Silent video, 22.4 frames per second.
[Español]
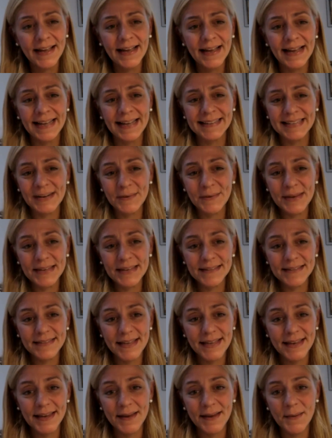a través
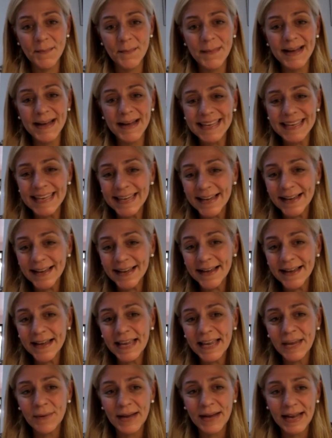de María
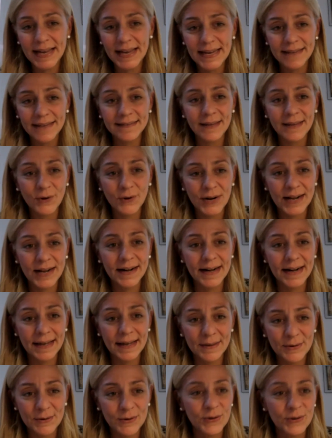Evangelizadora
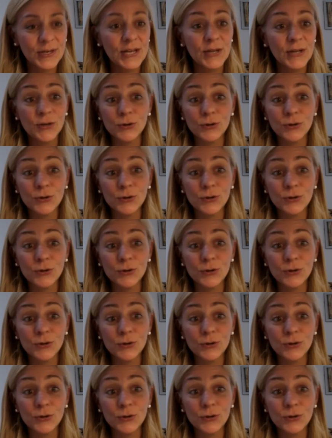Radio,